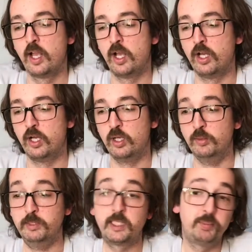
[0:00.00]
Euh,
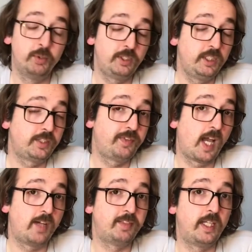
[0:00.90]
mais ça peut aussi se
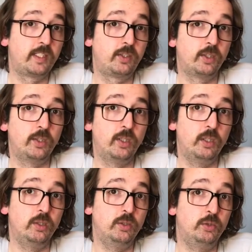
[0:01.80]
faire avec
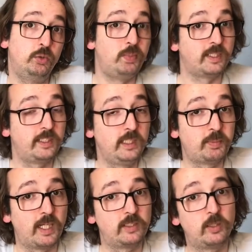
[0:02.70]
euh, du plastique
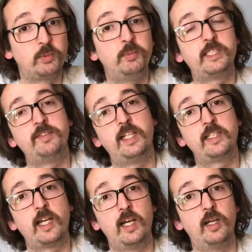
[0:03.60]
par exemple, mais ça va
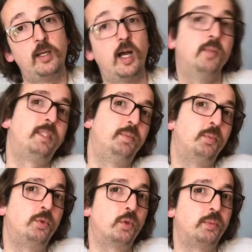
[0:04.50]
être un petit peu
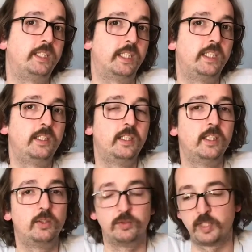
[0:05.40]
plus compliqué.
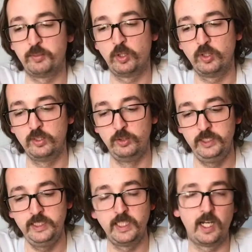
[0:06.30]
Donc vraiment,
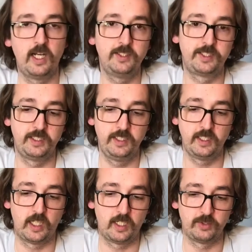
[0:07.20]
l'idéal, c'est
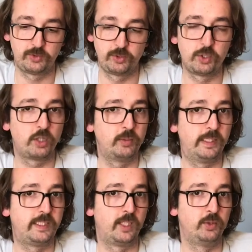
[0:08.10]
ce genre de
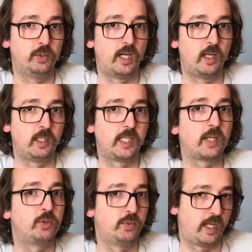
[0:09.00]
matériau, un
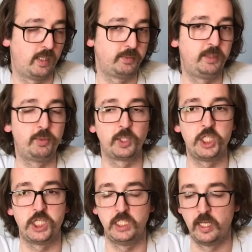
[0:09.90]
carton un petit peu
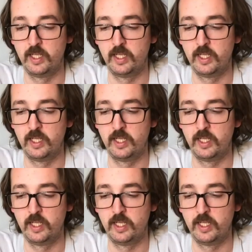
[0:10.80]
rigide.